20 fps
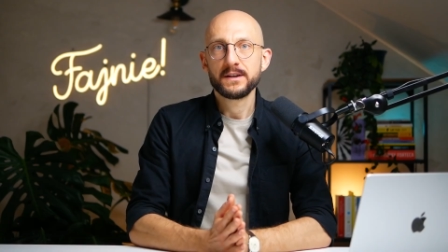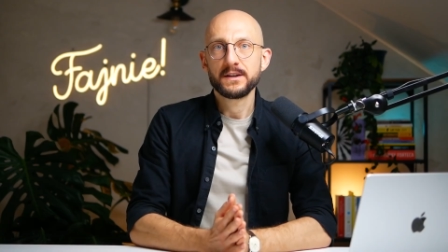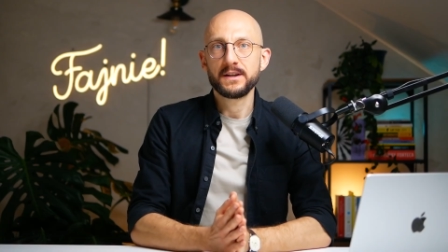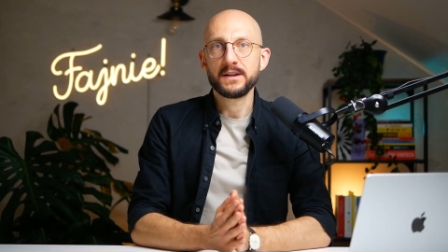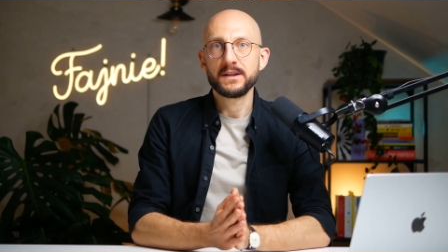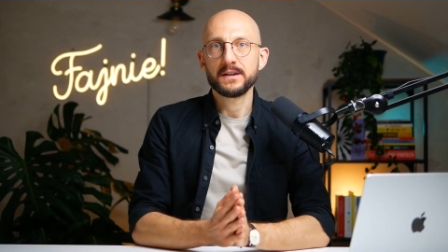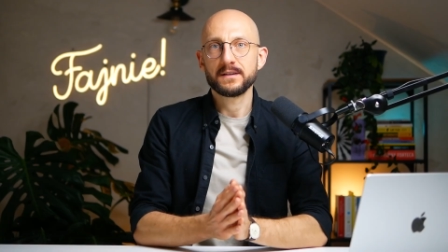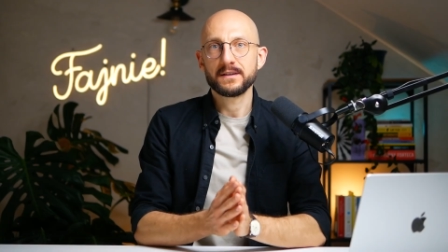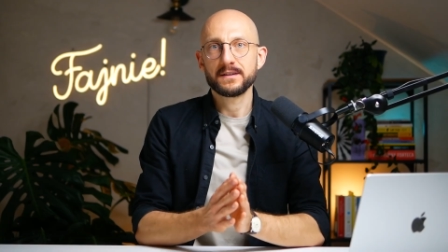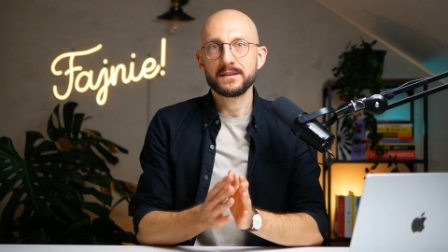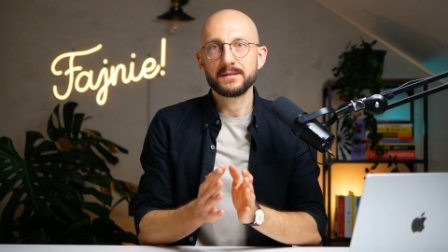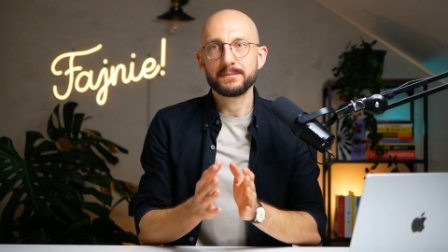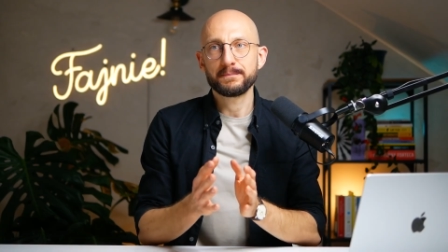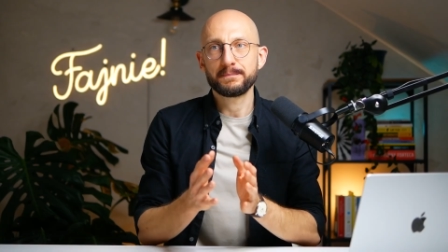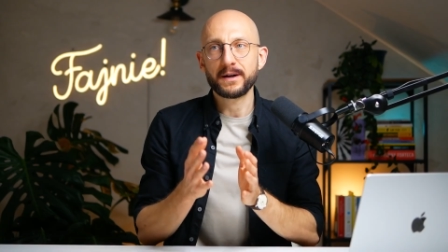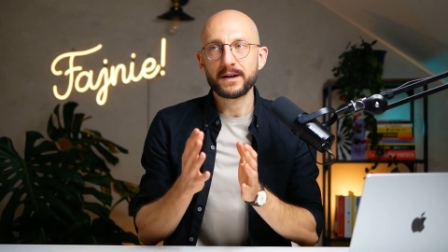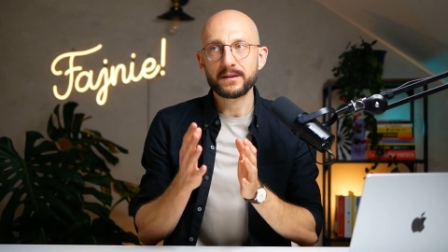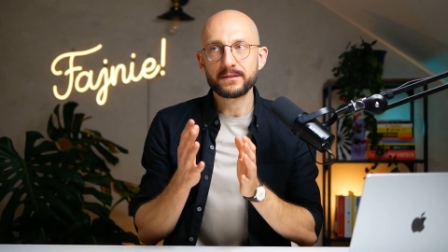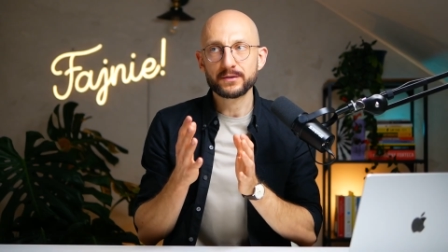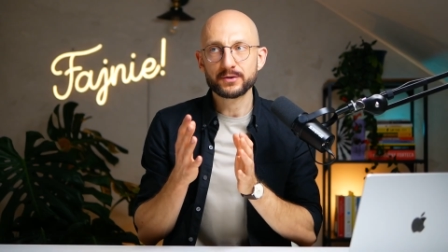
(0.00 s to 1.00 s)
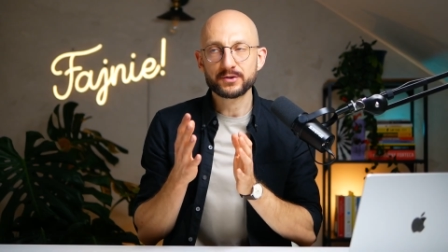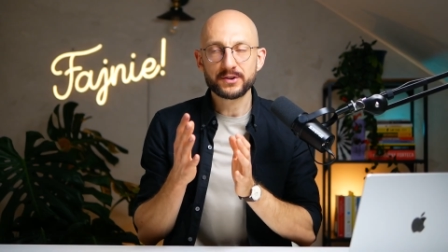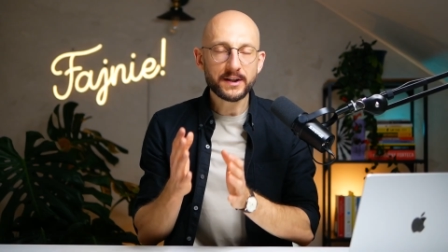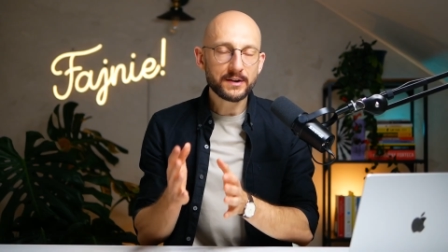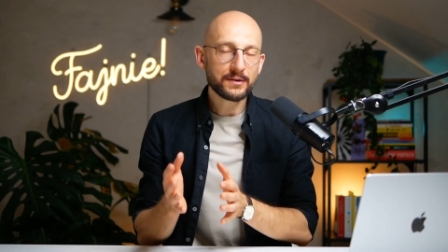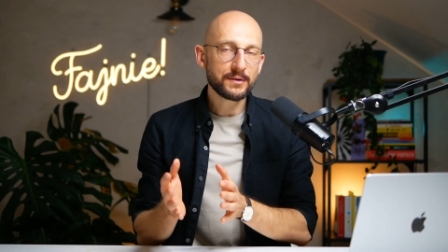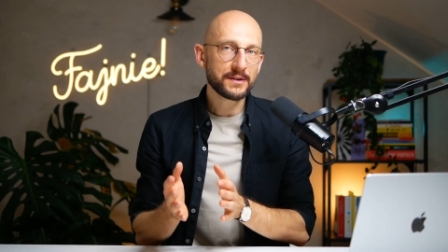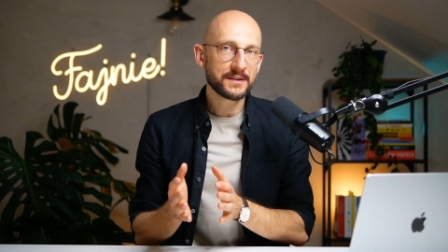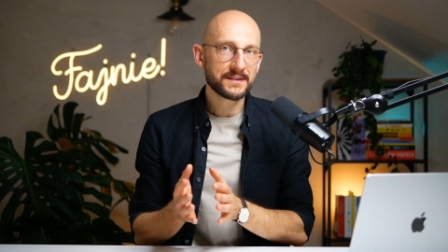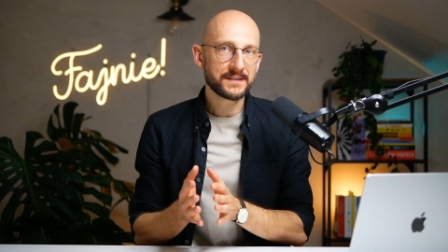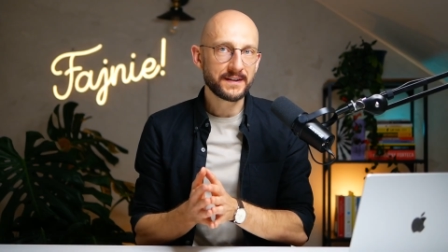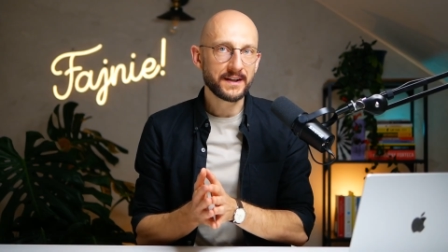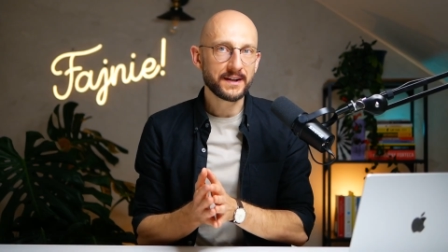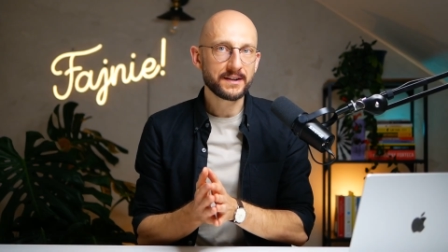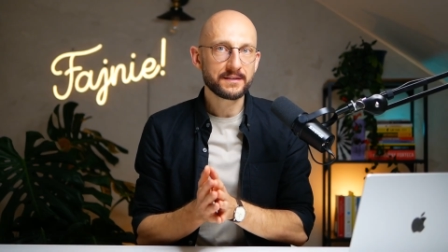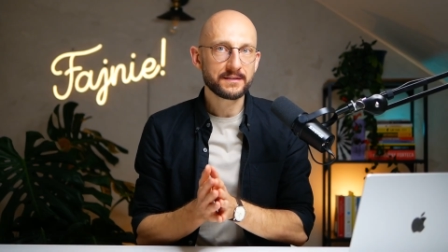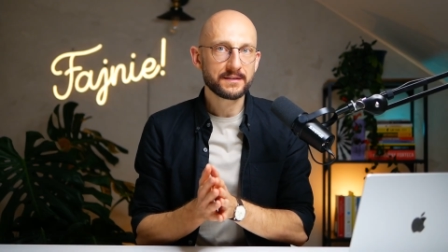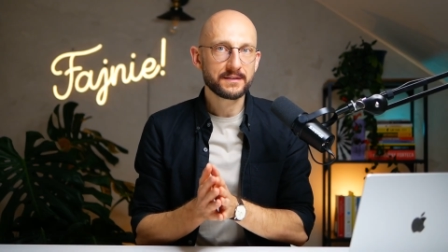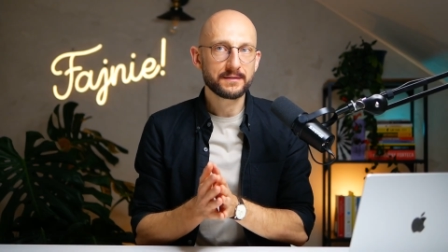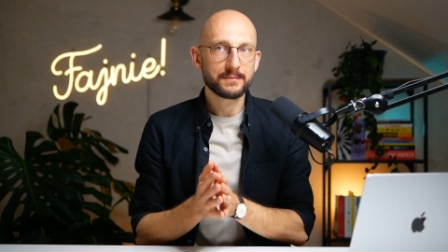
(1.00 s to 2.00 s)
I e, bardzo rzadko jest
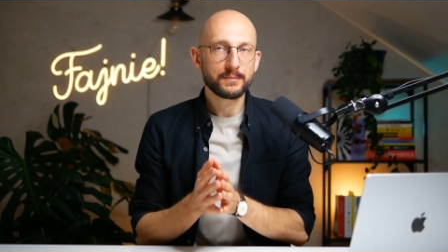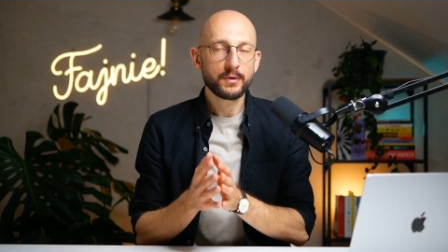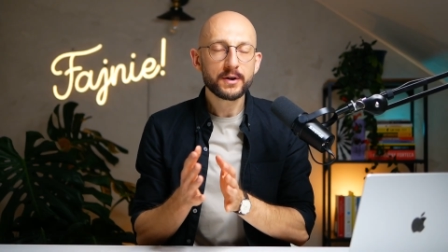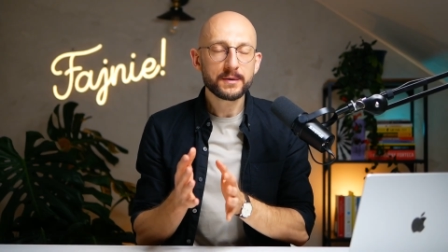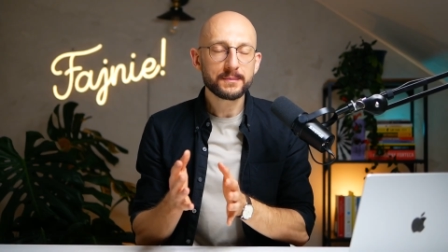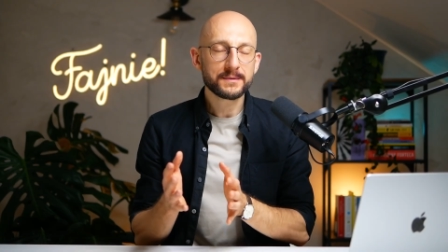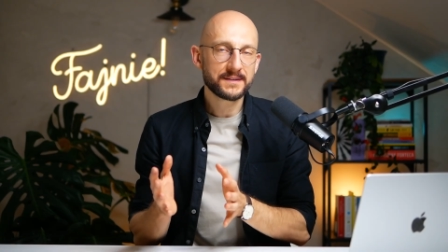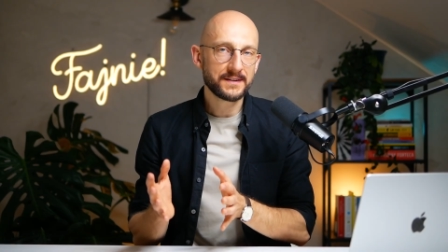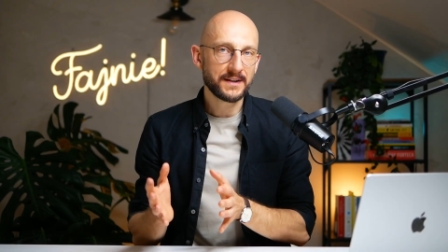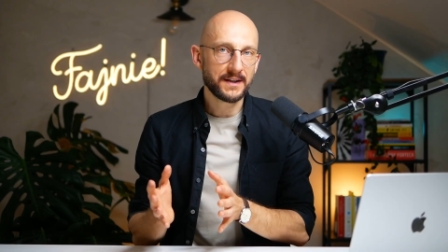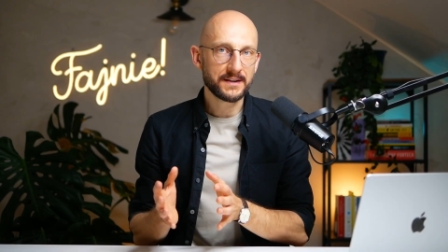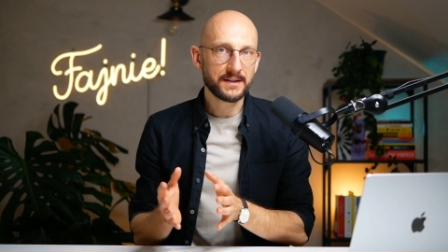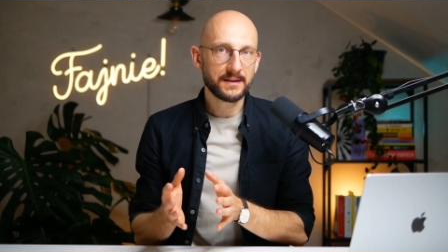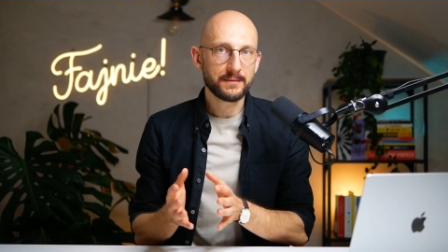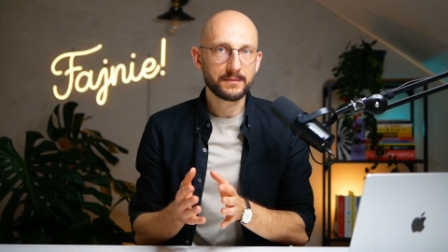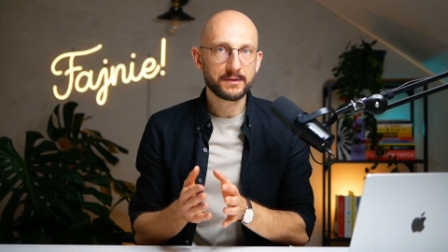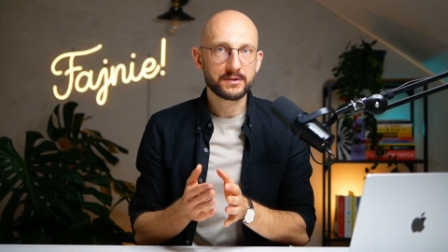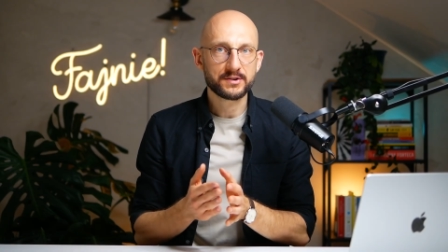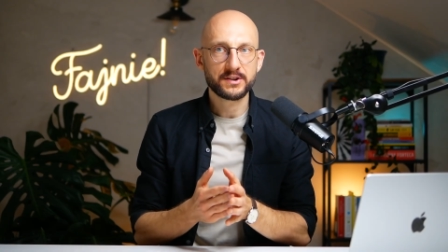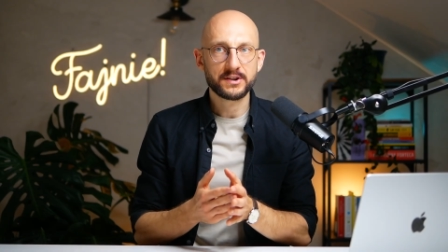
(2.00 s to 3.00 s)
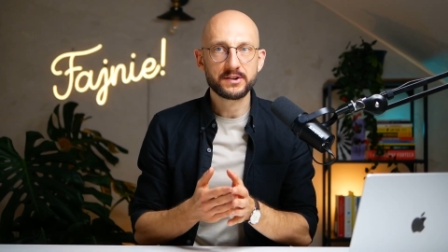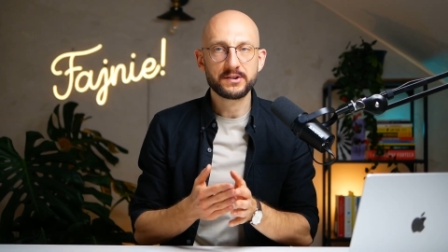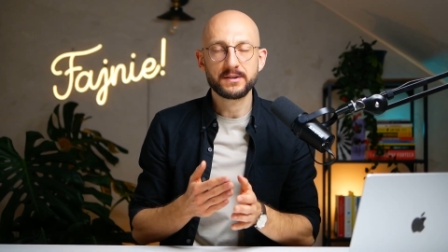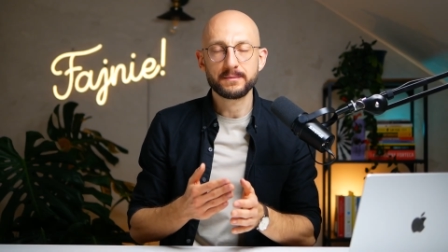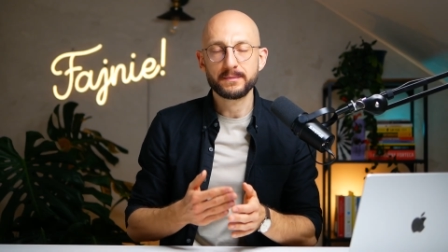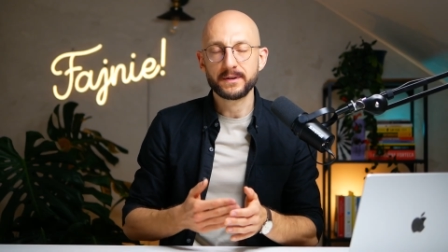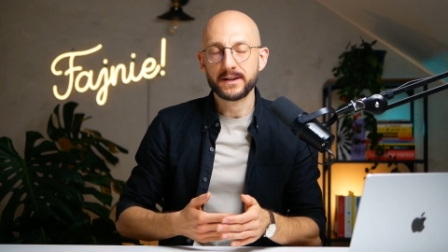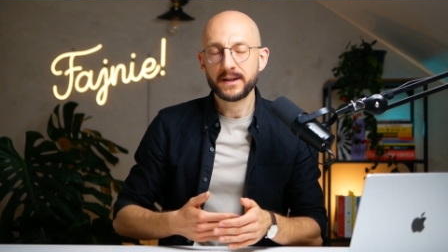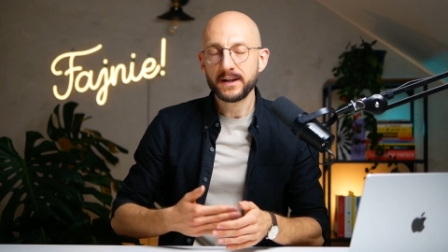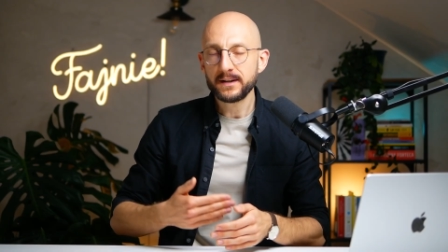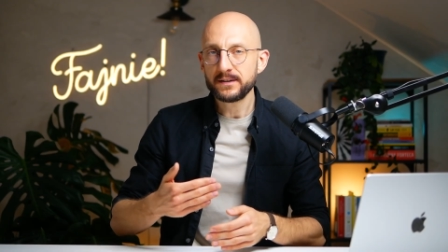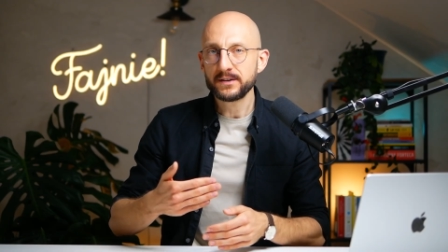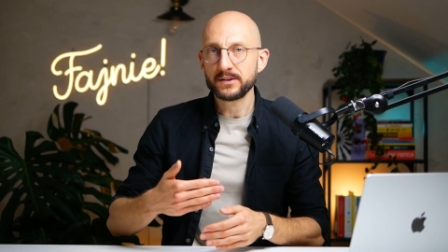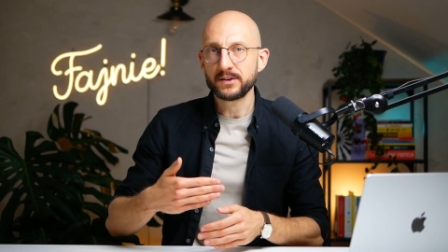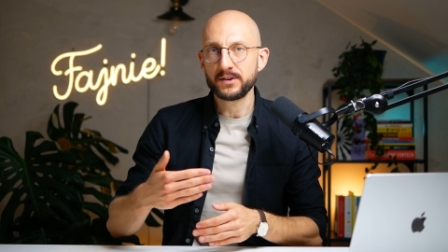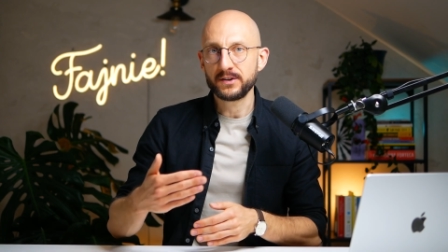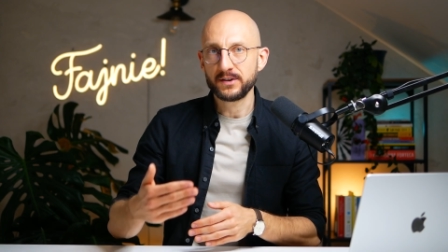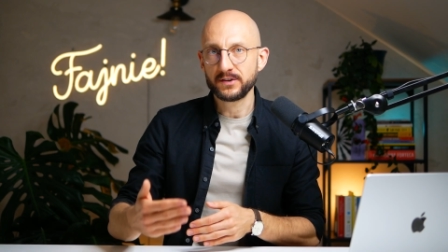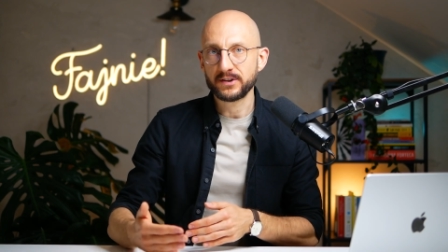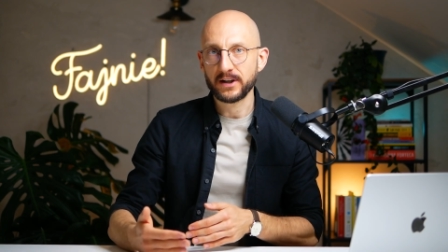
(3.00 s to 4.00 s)
tak, moim zdaniem, że jeśli
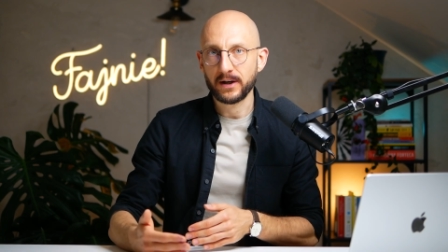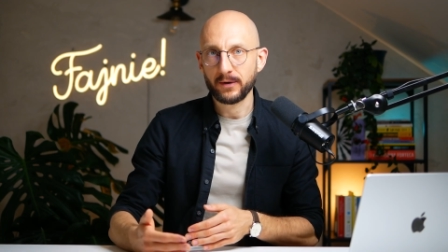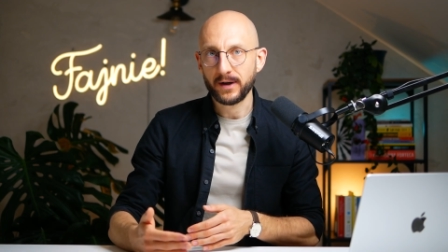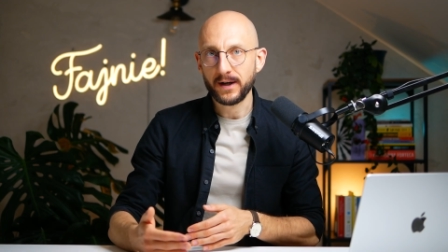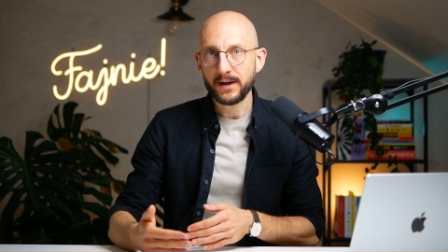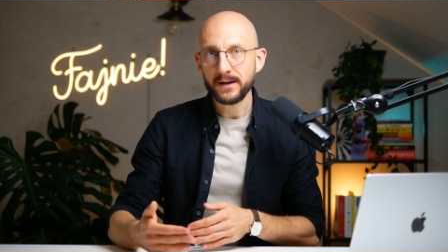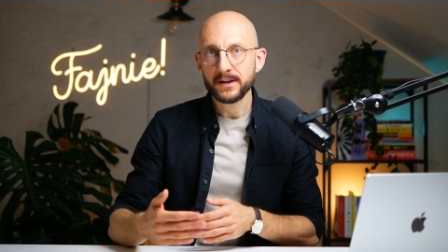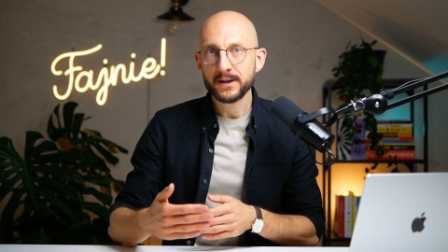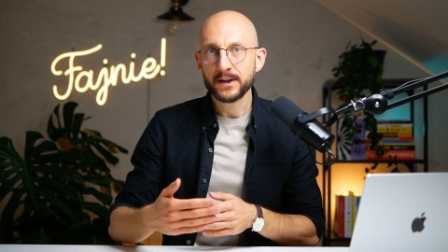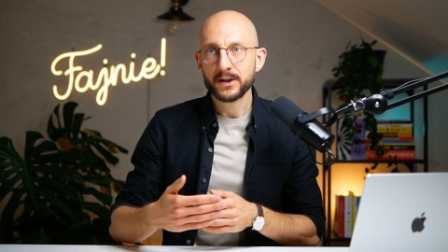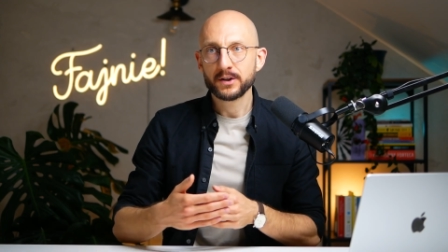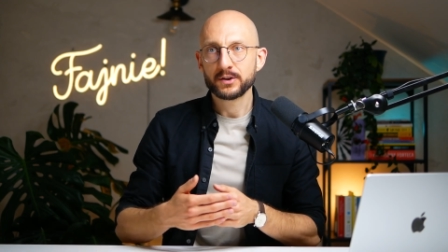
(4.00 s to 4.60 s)
marketing nie działa,